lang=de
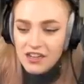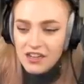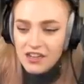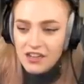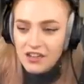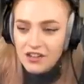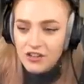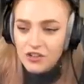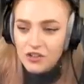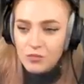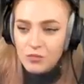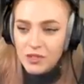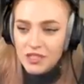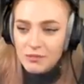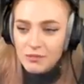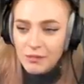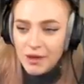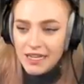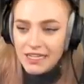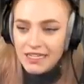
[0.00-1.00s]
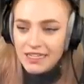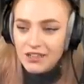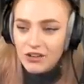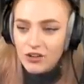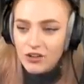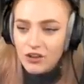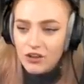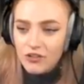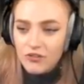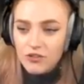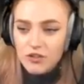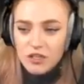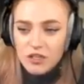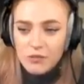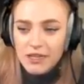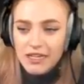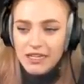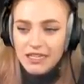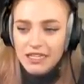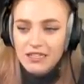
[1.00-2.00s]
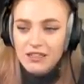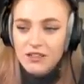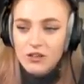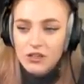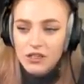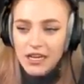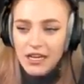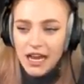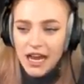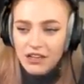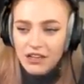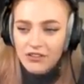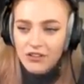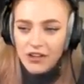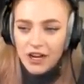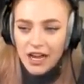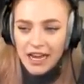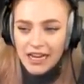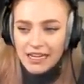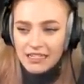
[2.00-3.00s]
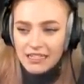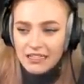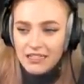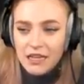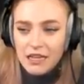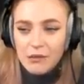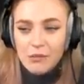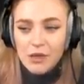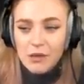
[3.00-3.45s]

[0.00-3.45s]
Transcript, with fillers: Und du bist meistens auch konfus. Ich meine, das ist irgendeine Art von Eis, nehme ich.